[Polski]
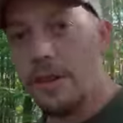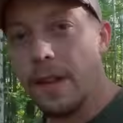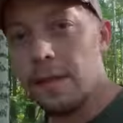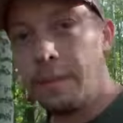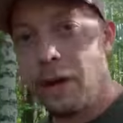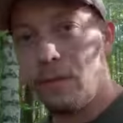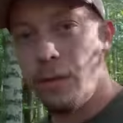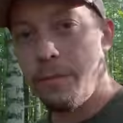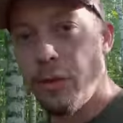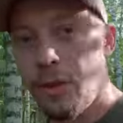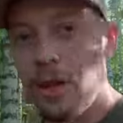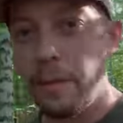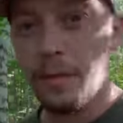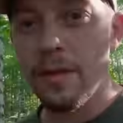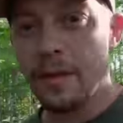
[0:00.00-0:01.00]
za sprawą
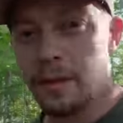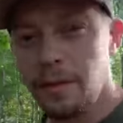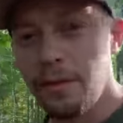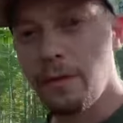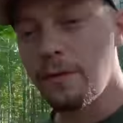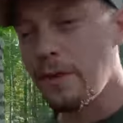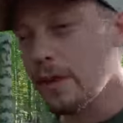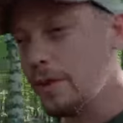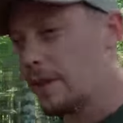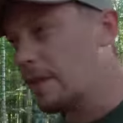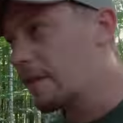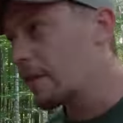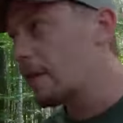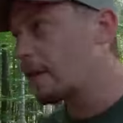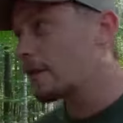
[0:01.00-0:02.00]
programu Zanocuj w
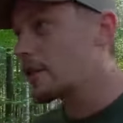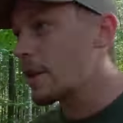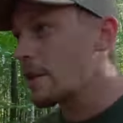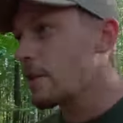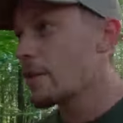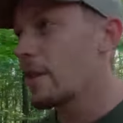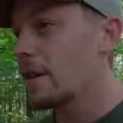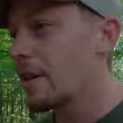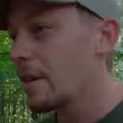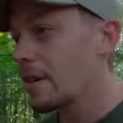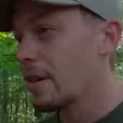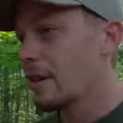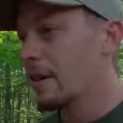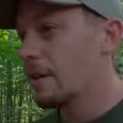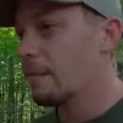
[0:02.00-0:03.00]
lesie coraz częściej
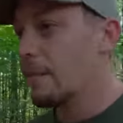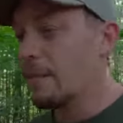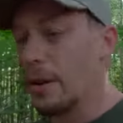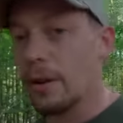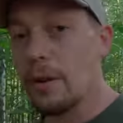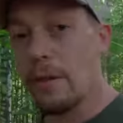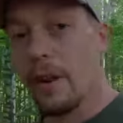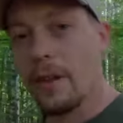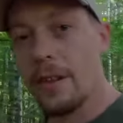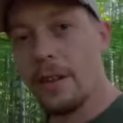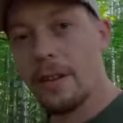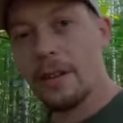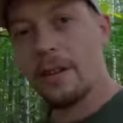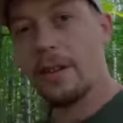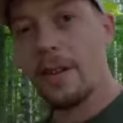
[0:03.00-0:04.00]

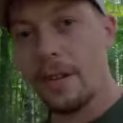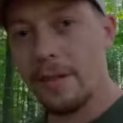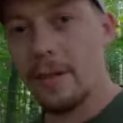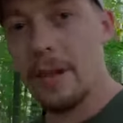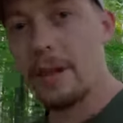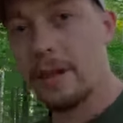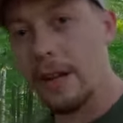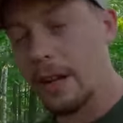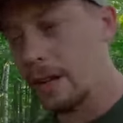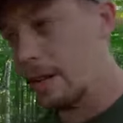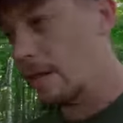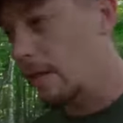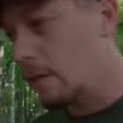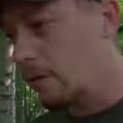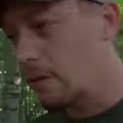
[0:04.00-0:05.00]
biwakowanie jest
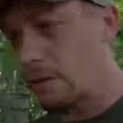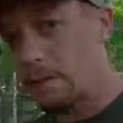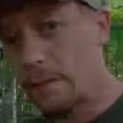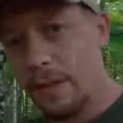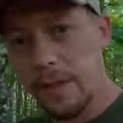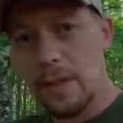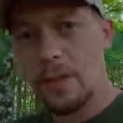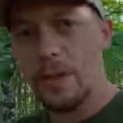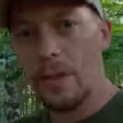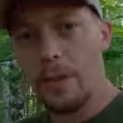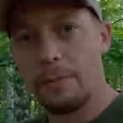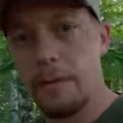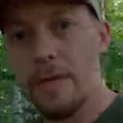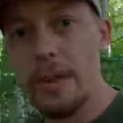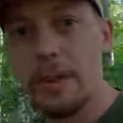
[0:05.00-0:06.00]
legalne. Są wyznaczone
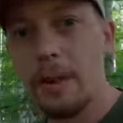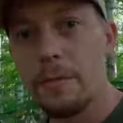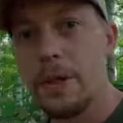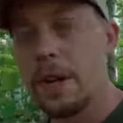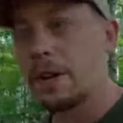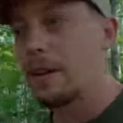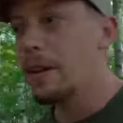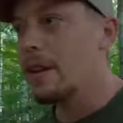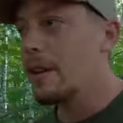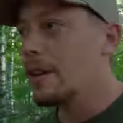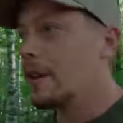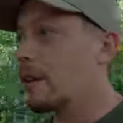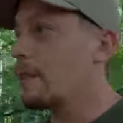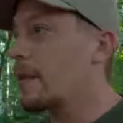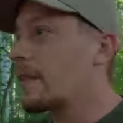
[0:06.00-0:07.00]
odpowiednie obszary.
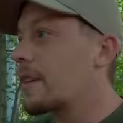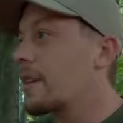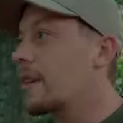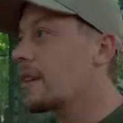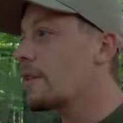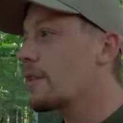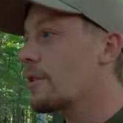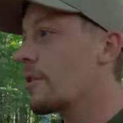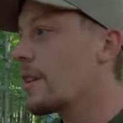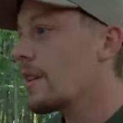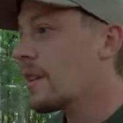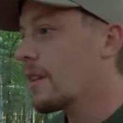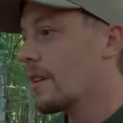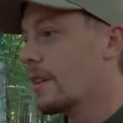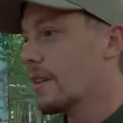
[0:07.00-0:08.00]
Natomiast kiedyś,
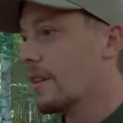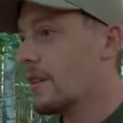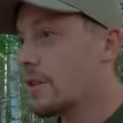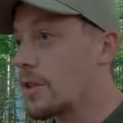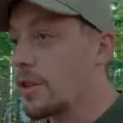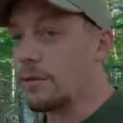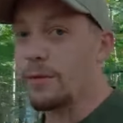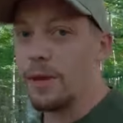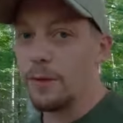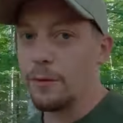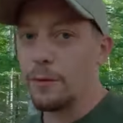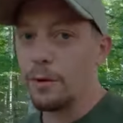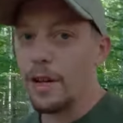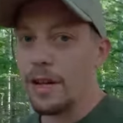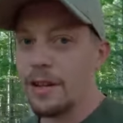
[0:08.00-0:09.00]
e, szczególnie
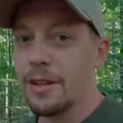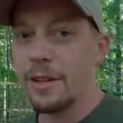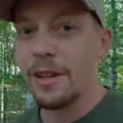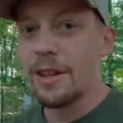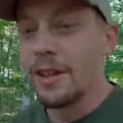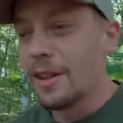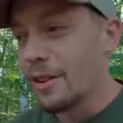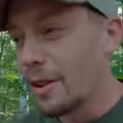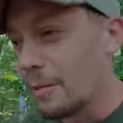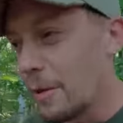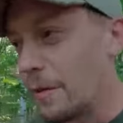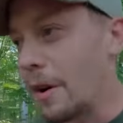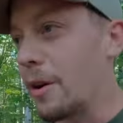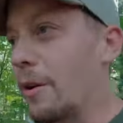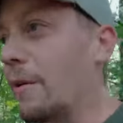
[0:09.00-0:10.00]
w górach, to
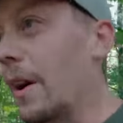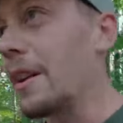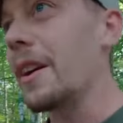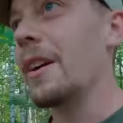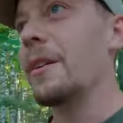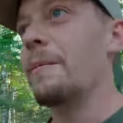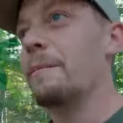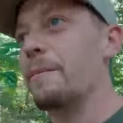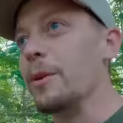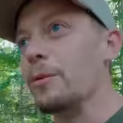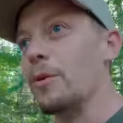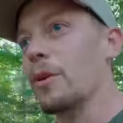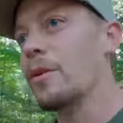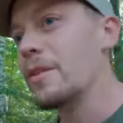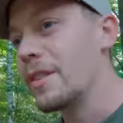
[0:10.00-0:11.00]
biwakowanie
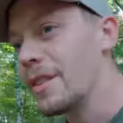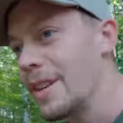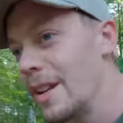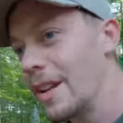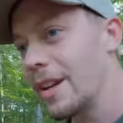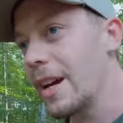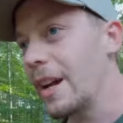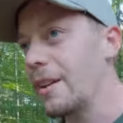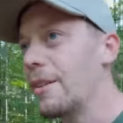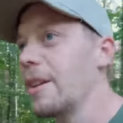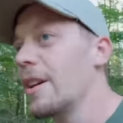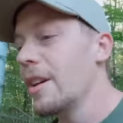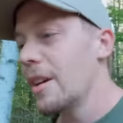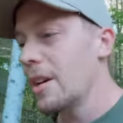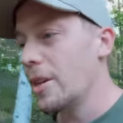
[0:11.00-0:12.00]
było
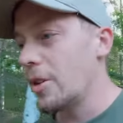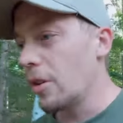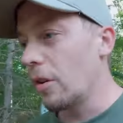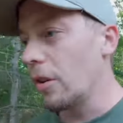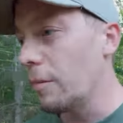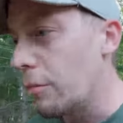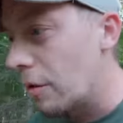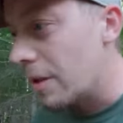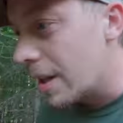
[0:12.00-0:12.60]
nielegalne. I czy ono było